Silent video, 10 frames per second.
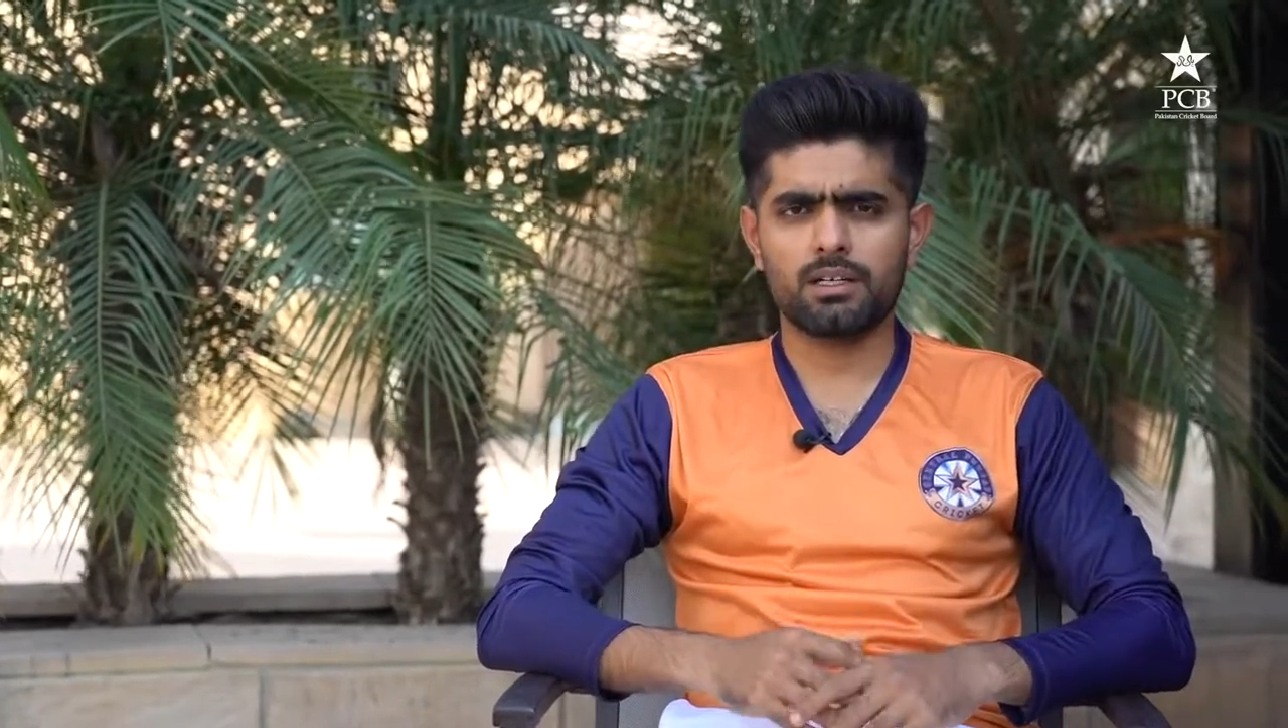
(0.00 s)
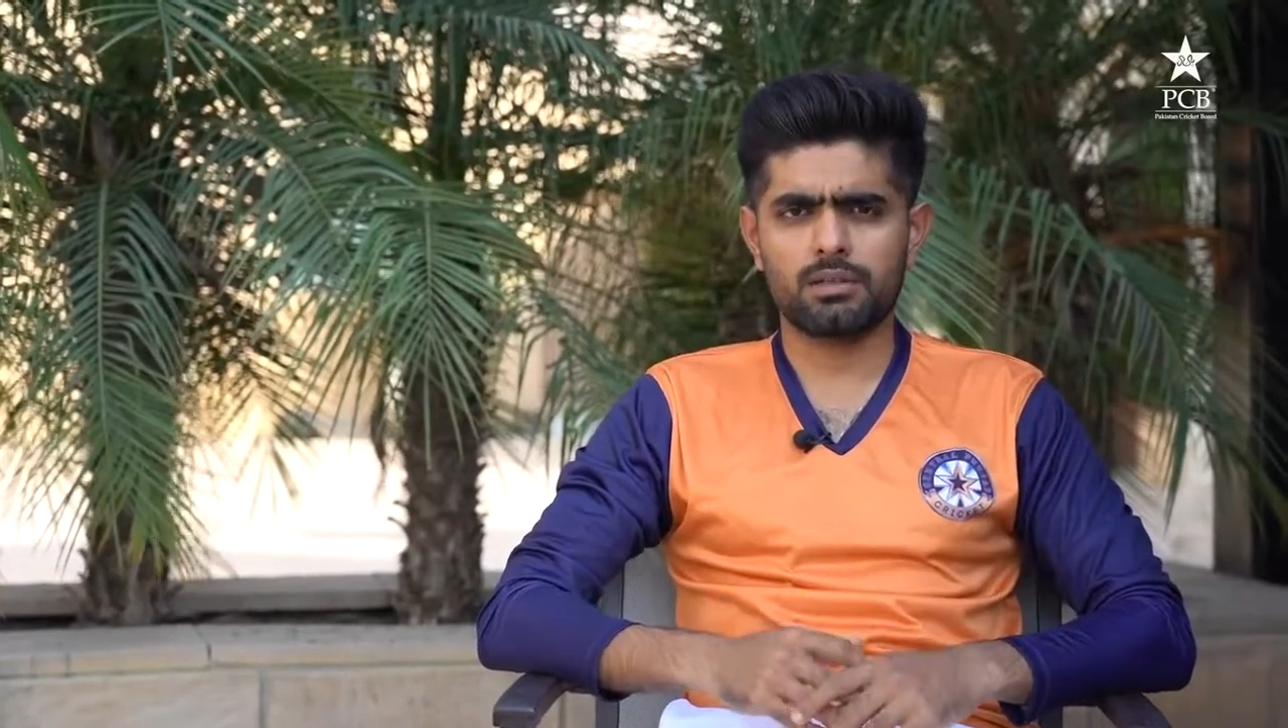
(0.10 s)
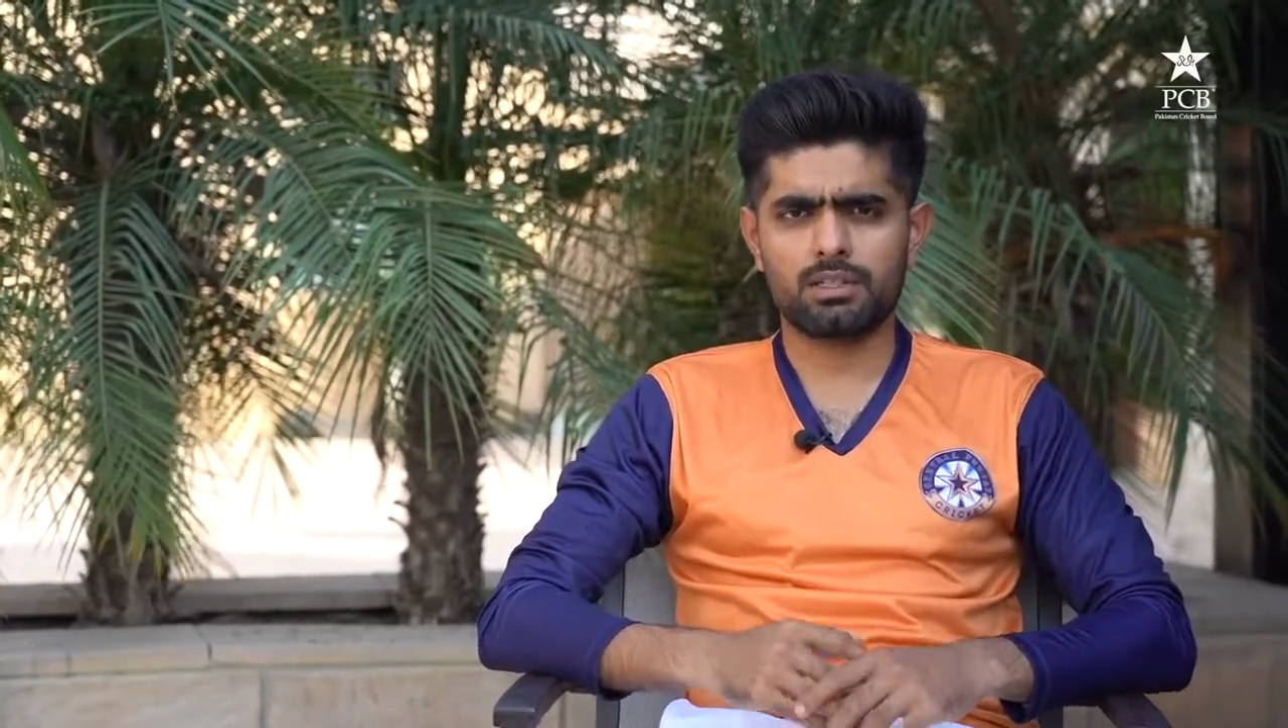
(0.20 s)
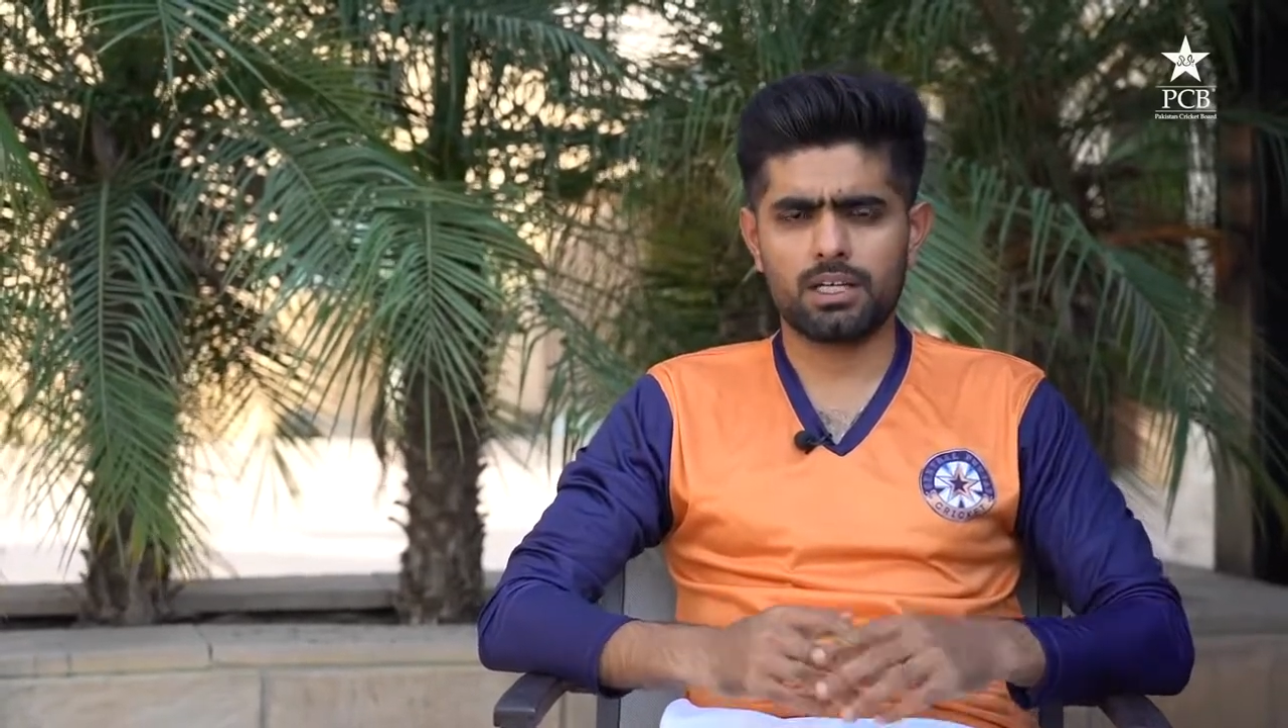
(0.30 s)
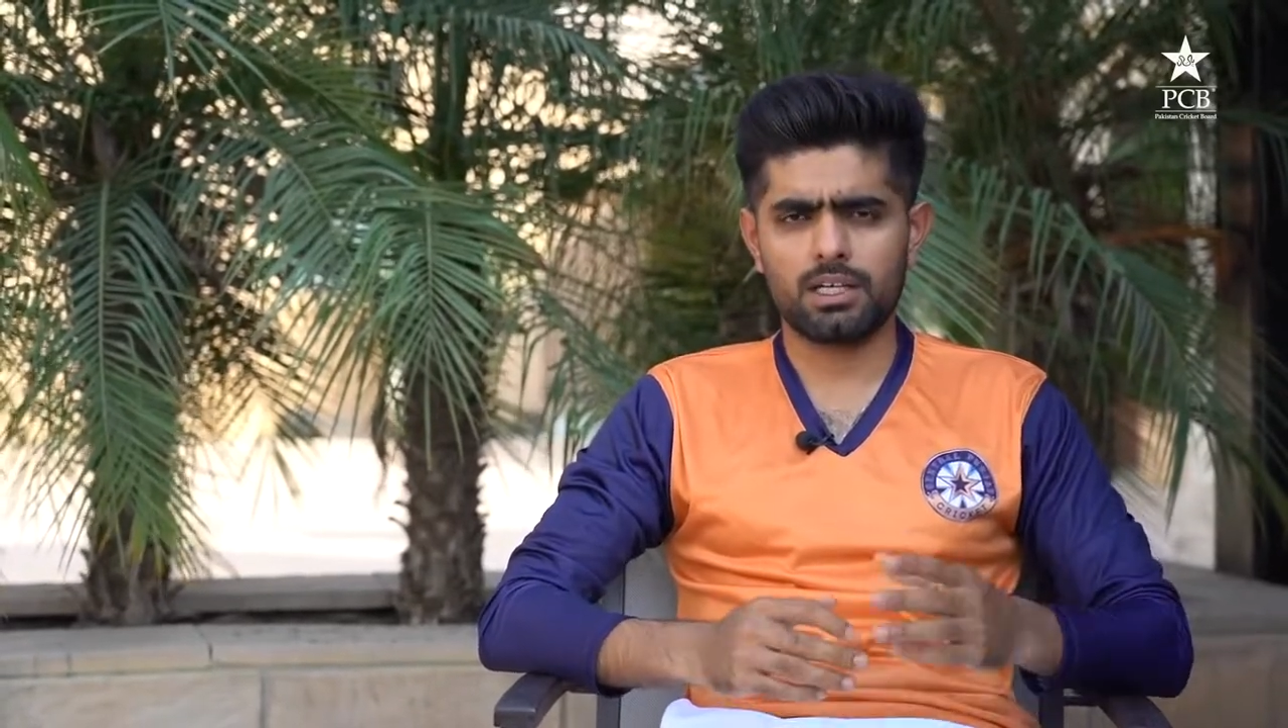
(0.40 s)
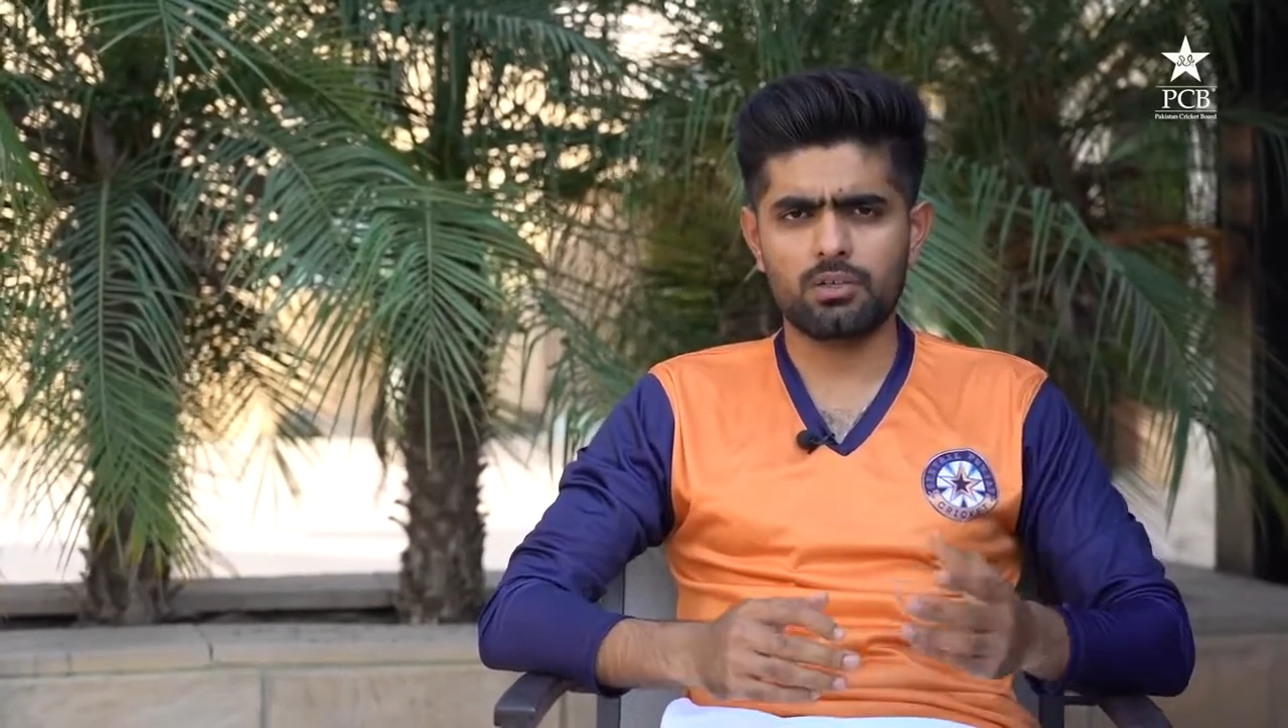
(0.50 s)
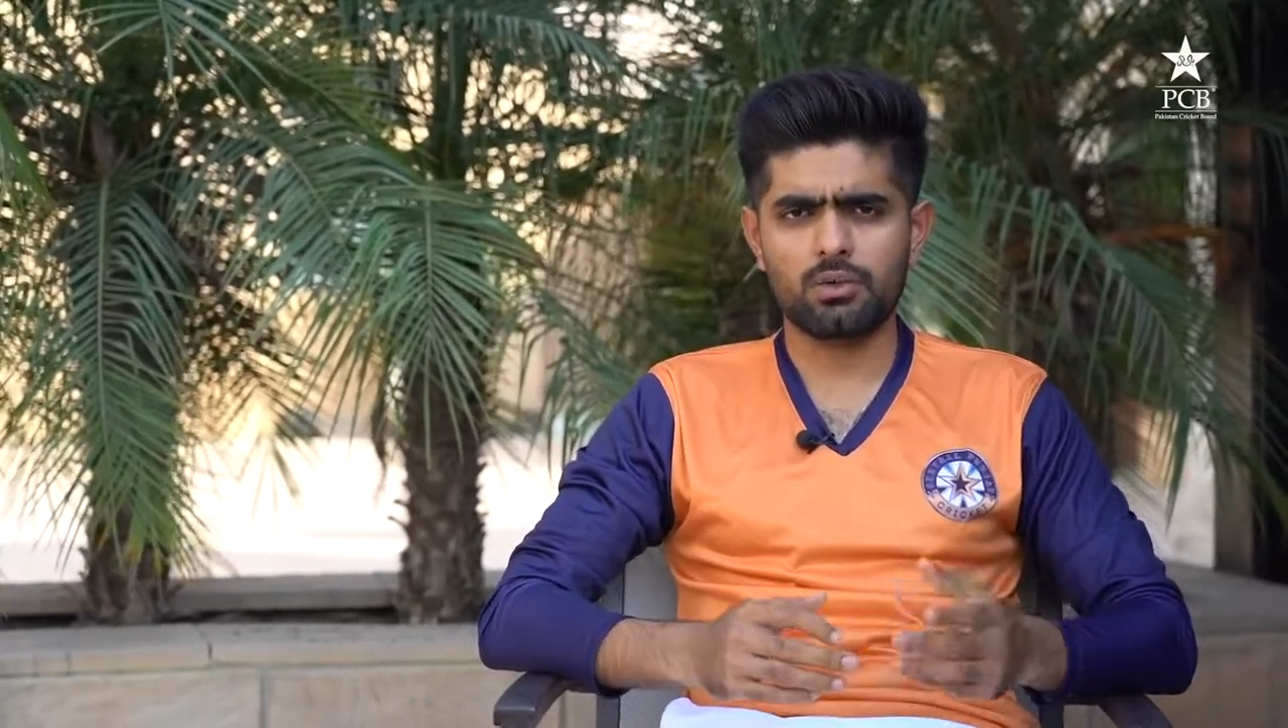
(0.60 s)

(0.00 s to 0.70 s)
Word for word: तैयारी